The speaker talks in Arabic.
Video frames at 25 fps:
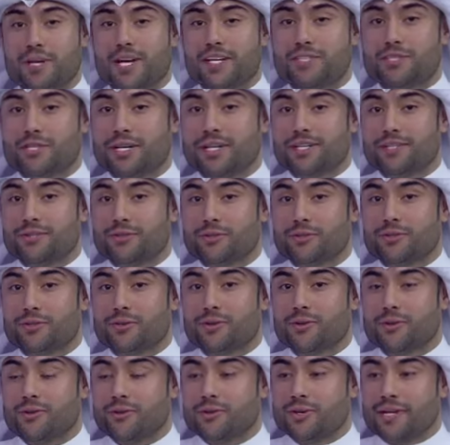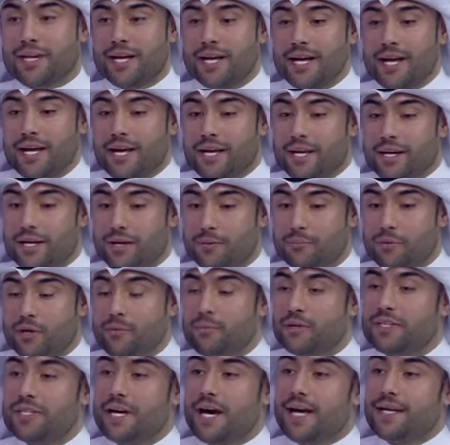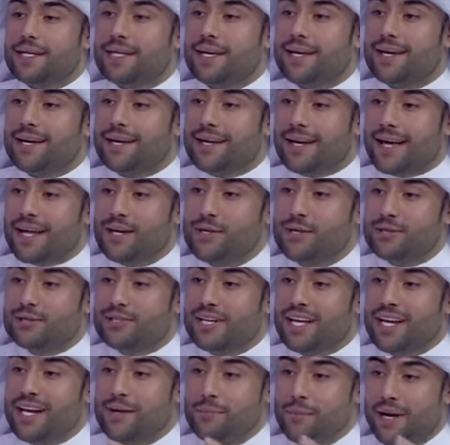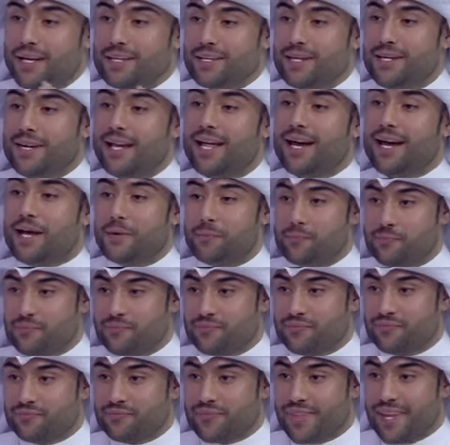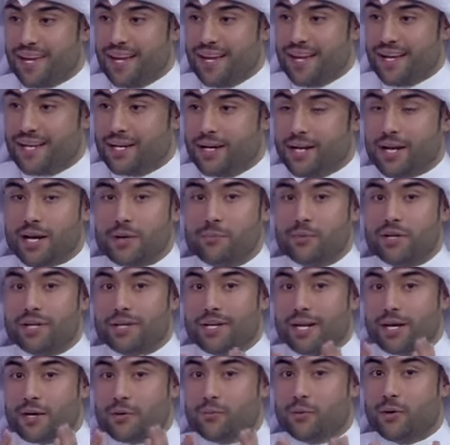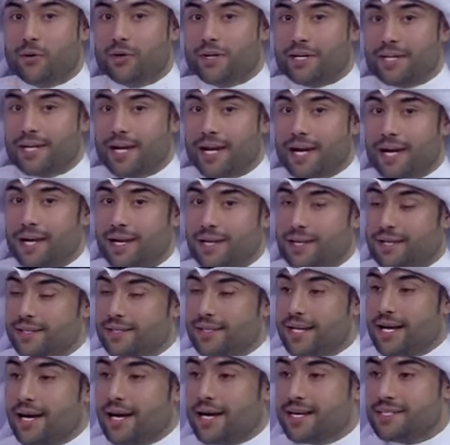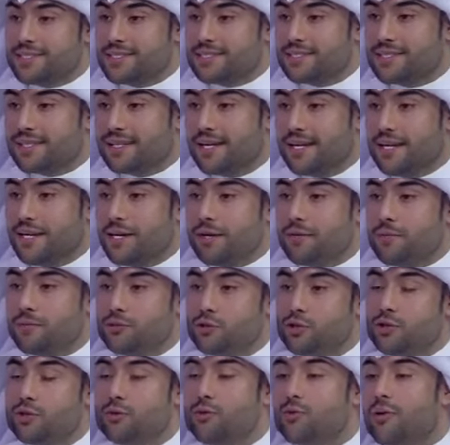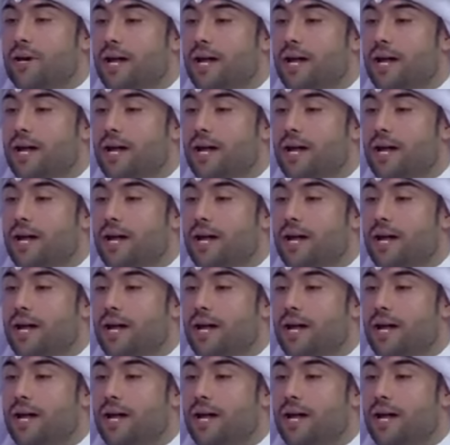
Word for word: بلا نعم. شك دكتور آه، بالبدايه خلينا نتكلم عن اللقب. اللقب اللي لقبوك اياه الناس شنو